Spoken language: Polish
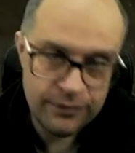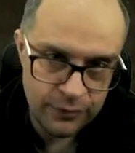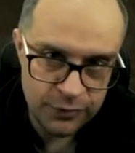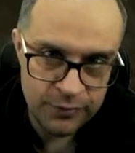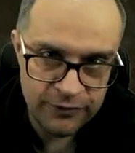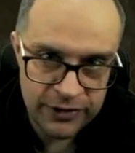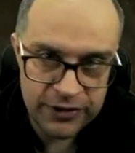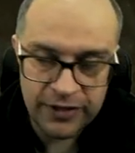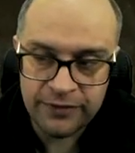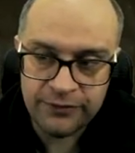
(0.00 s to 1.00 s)
choćby
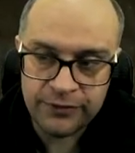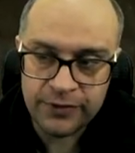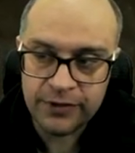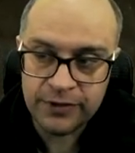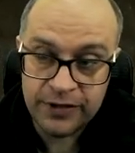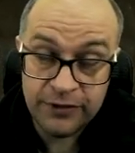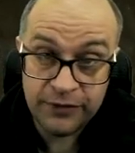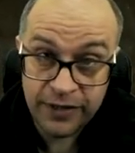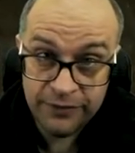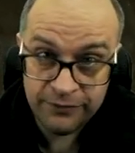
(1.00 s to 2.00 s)
właśnie w
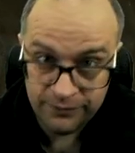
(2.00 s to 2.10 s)
ifie,